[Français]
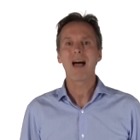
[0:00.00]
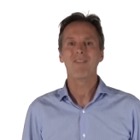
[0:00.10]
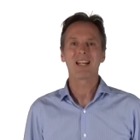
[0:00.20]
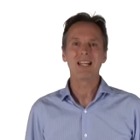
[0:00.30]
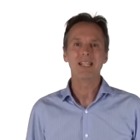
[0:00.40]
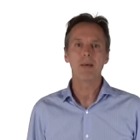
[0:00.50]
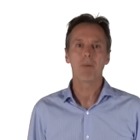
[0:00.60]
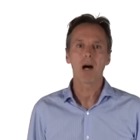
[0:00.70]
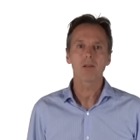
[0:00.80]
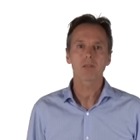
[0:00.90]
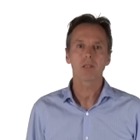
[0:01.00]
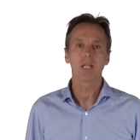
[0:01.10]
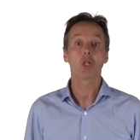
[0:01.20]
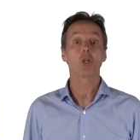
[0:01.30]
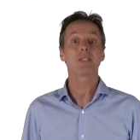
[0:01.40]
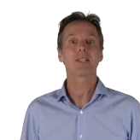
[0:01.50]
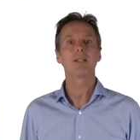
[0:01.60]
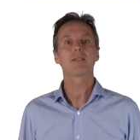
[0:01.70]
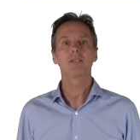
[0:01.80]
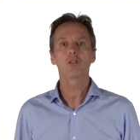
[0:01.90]
avec les dépenses et que
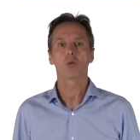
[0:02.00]
celles-ci